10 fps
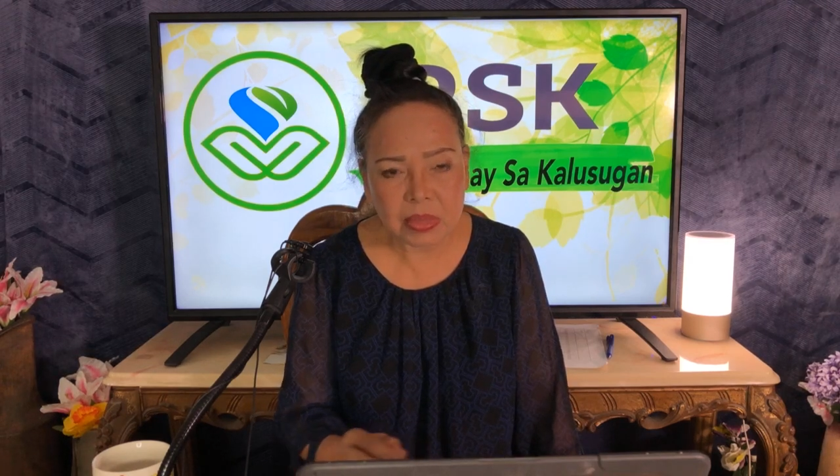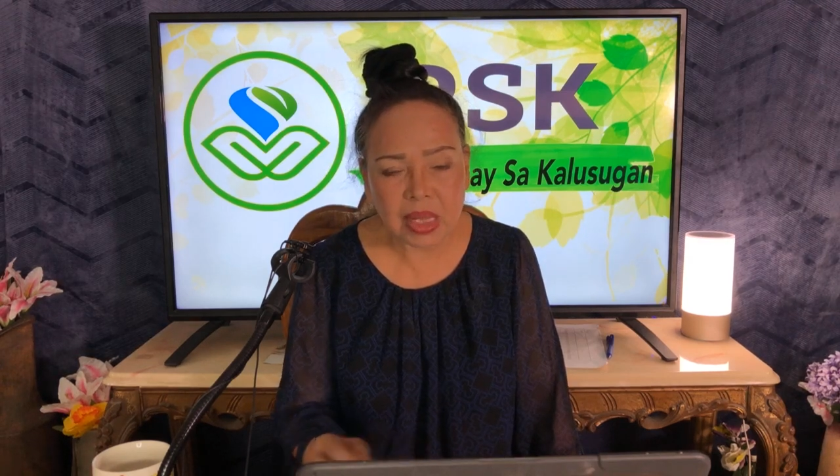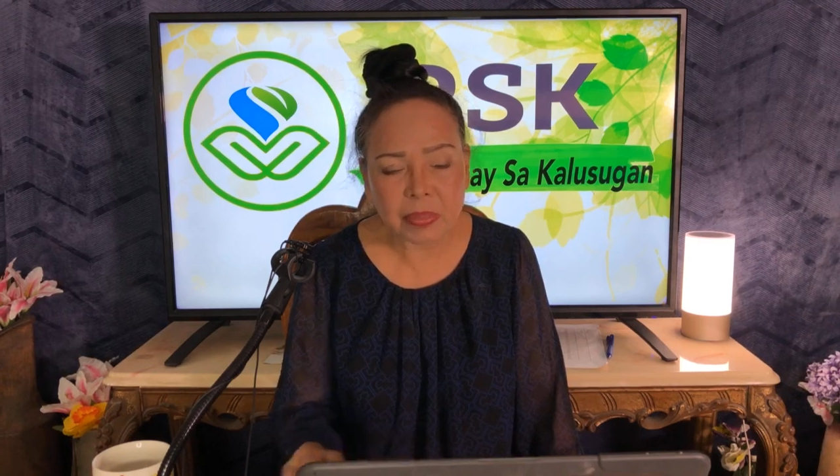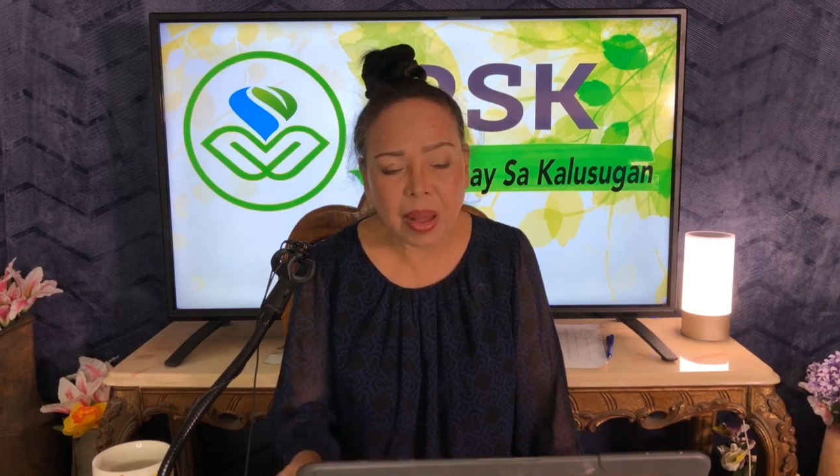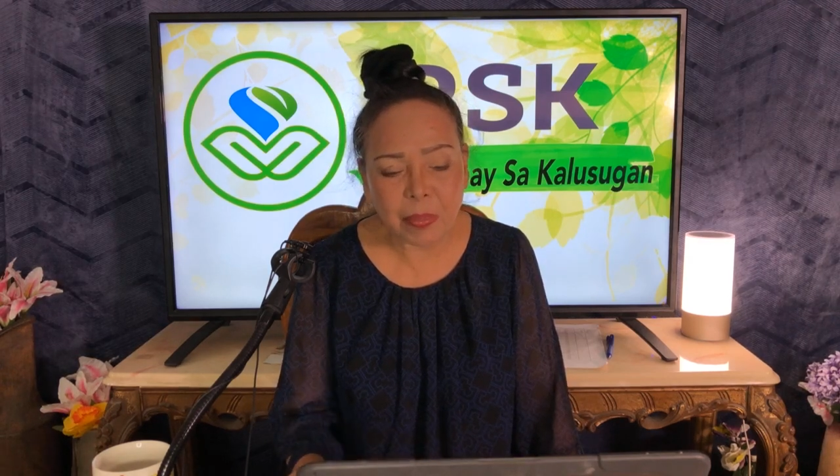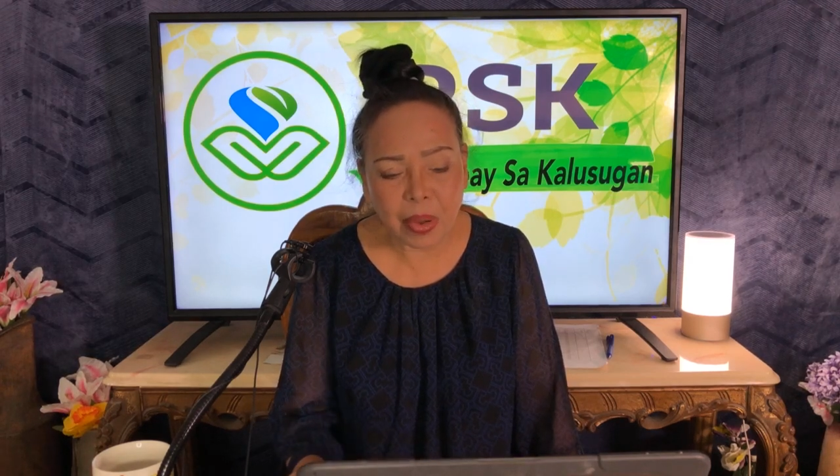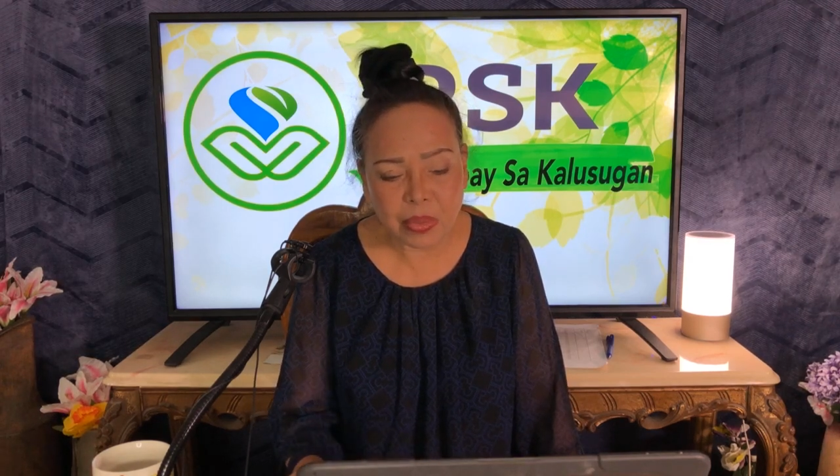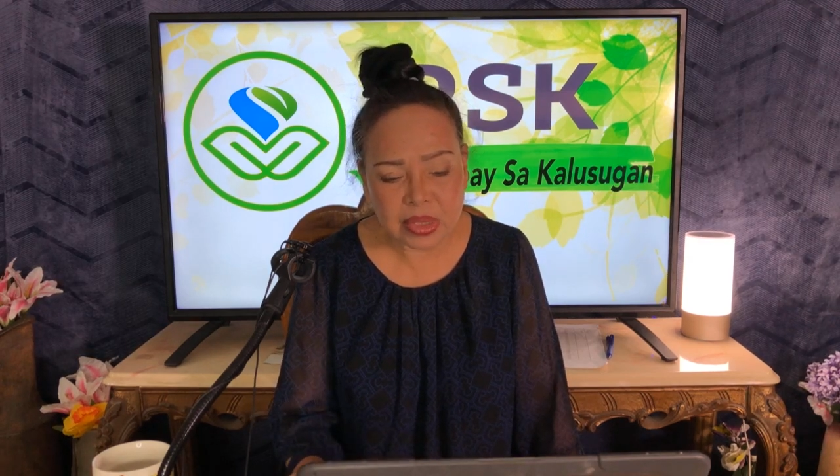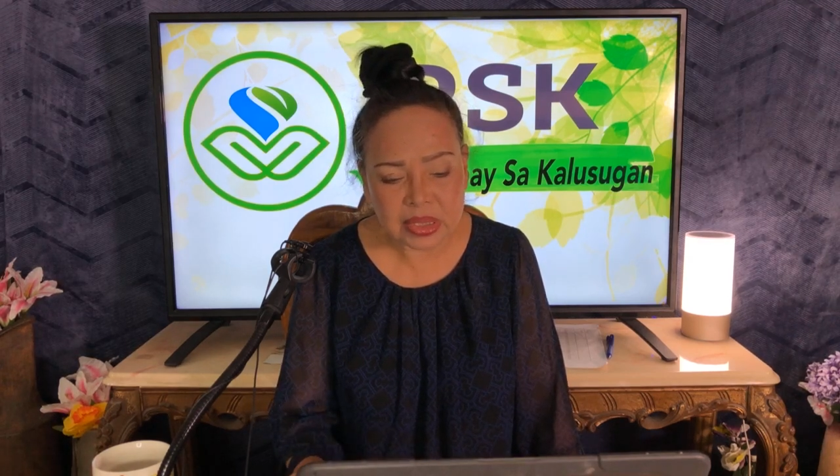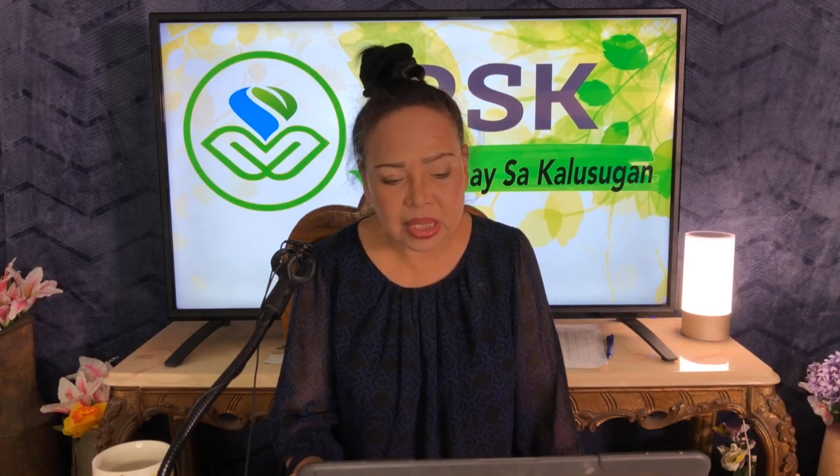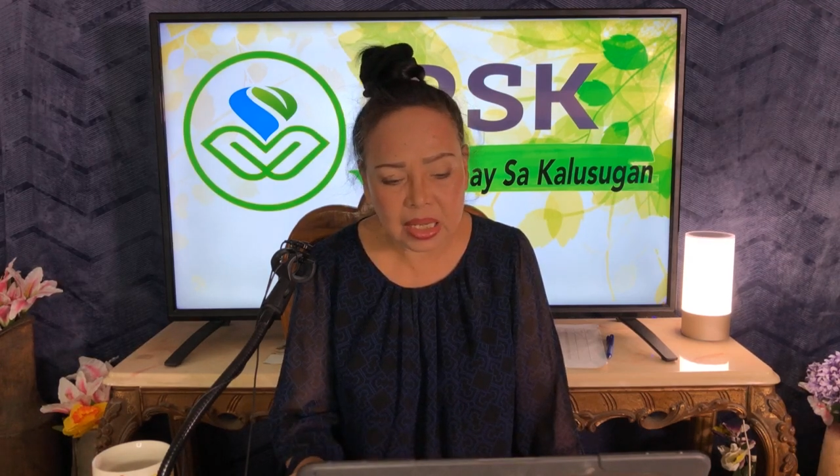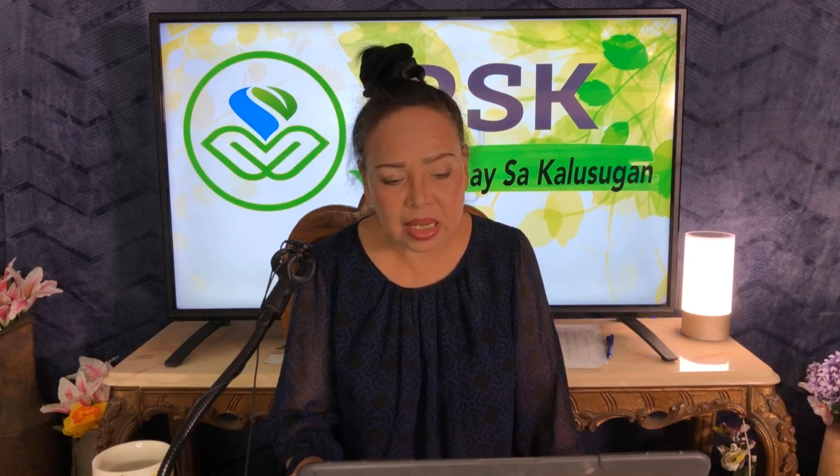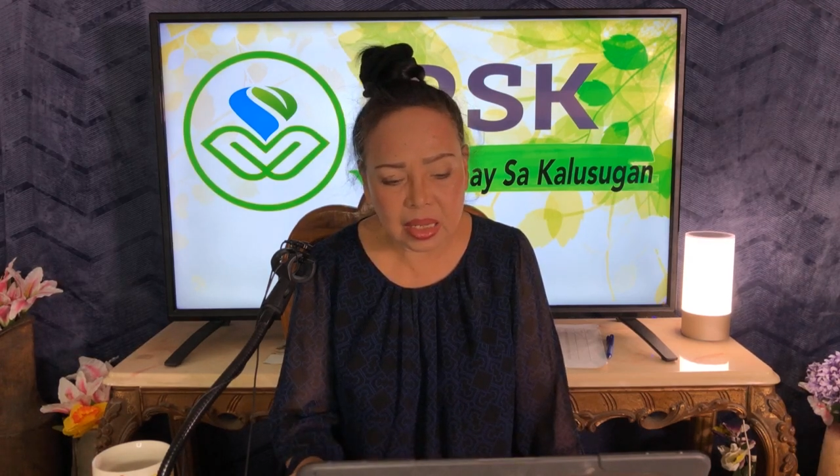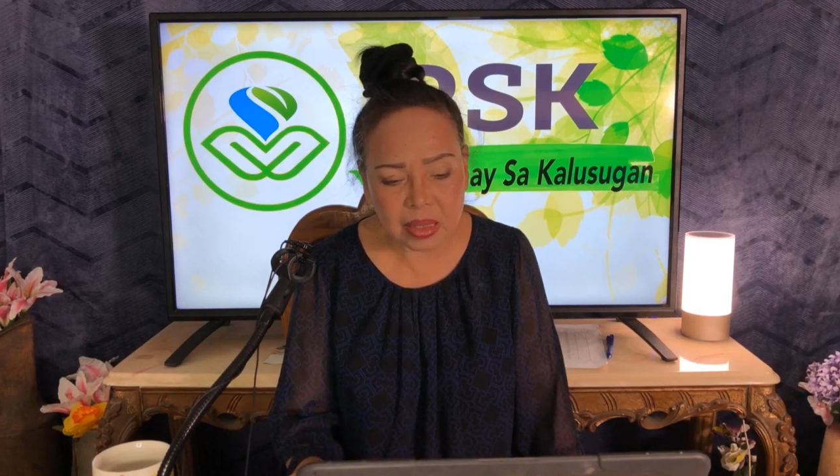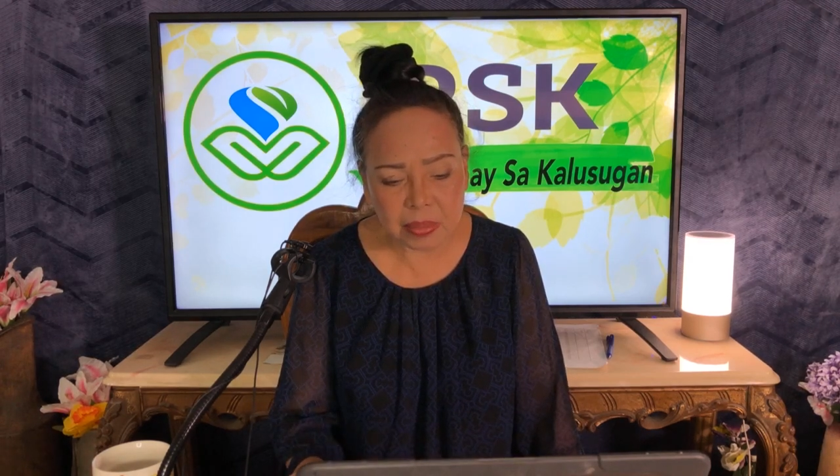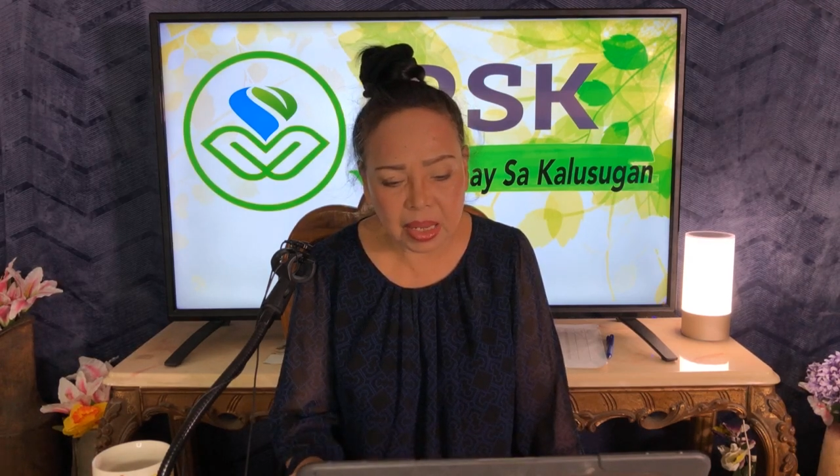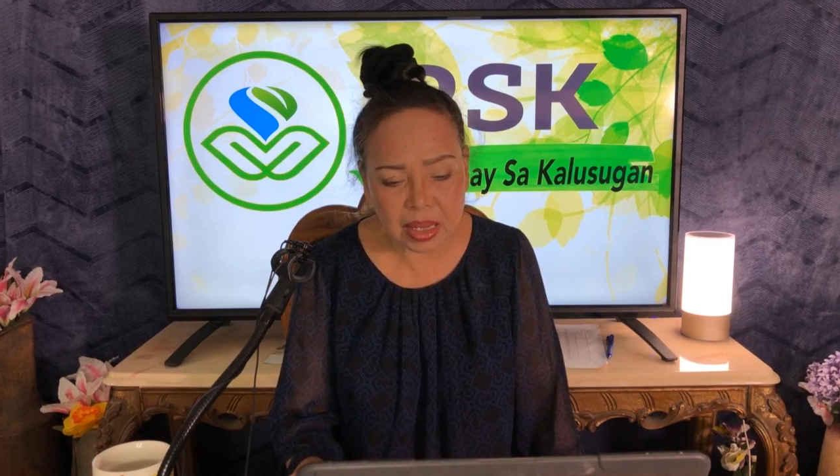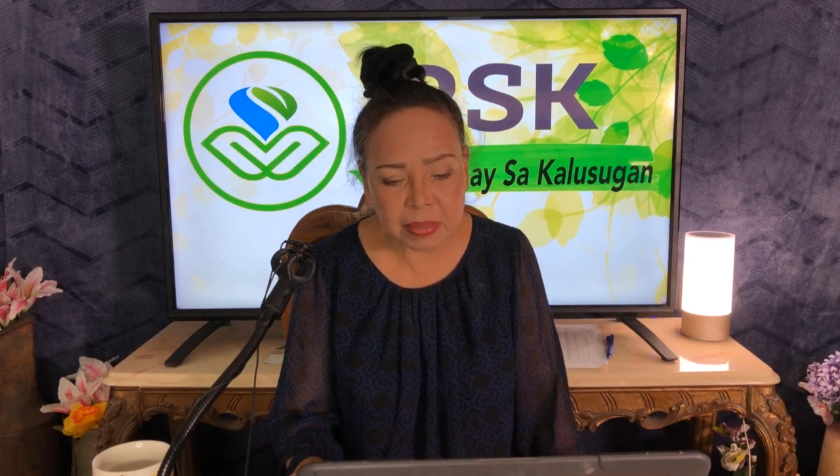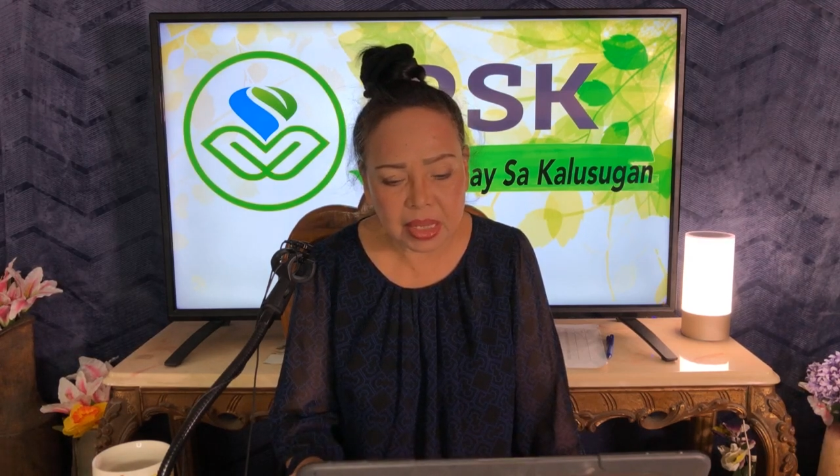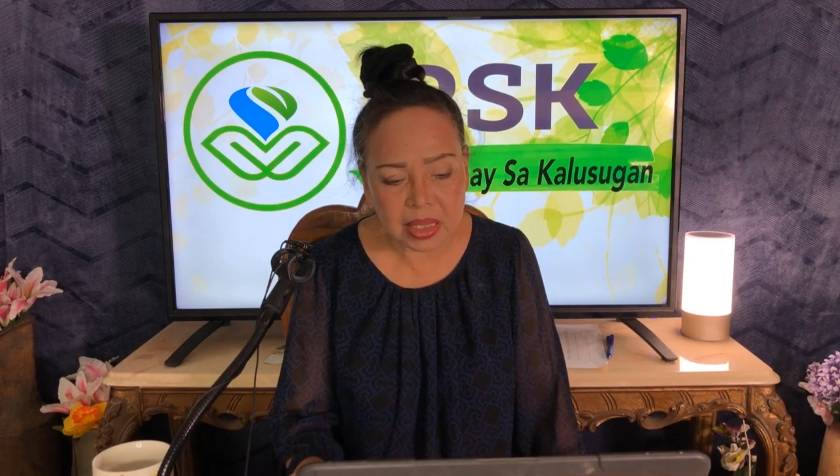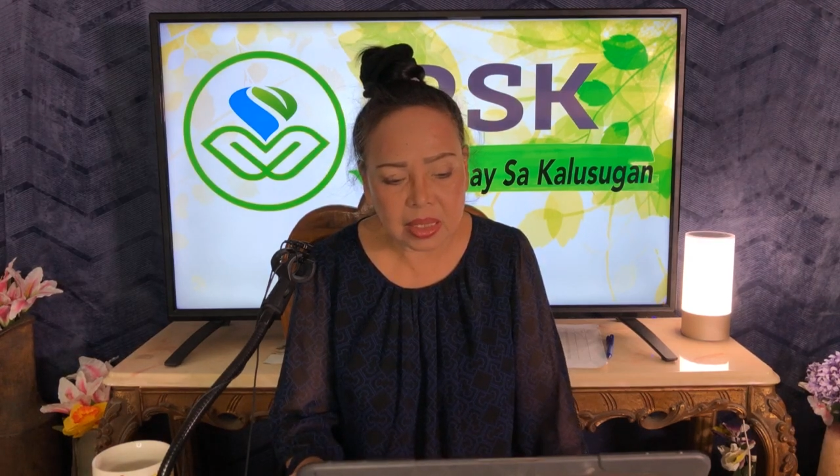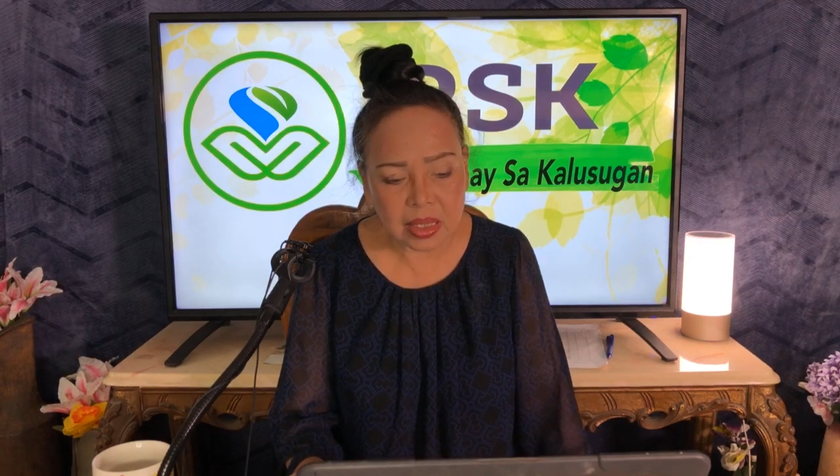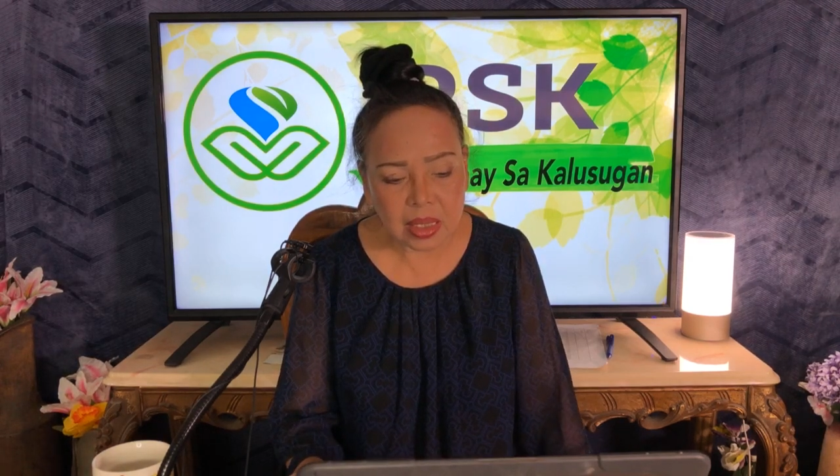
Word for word: nagpapawis ka ng malamig,